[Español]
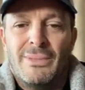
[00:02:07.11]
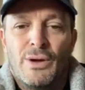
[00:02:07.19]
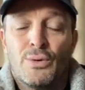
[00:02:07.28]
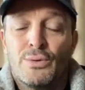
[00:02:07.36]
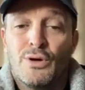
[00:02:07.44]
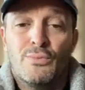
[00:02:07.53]

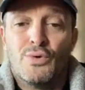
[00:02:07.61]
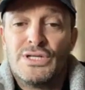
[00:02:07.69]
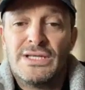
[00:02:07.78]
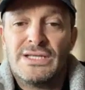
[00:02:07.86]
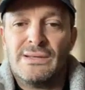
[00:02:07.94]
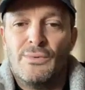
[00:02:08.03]
gustó
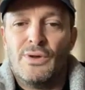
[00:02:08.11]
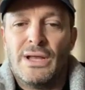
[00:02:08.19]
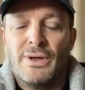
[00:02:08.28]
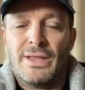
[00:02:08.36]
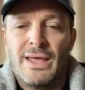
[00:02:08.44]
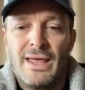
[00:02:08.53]
muchísimo,
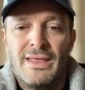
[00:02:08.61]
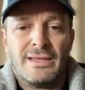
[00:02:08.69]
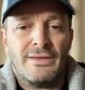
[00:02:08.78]
la verdad.